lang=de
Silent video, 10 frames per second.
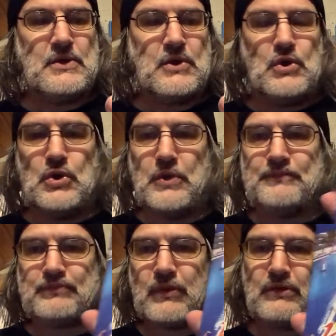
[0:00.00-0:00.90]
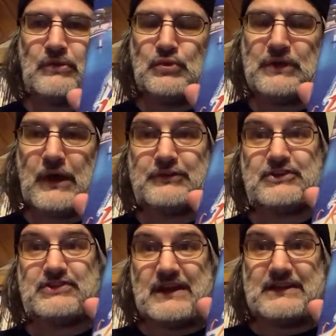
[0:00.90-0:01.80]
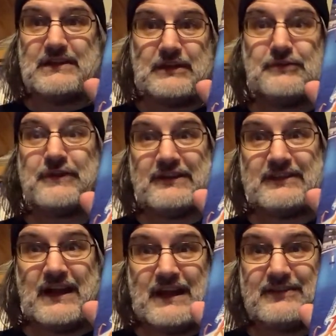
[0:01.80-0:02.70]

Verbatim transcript: äh, gut ausgestattet, also fast alle.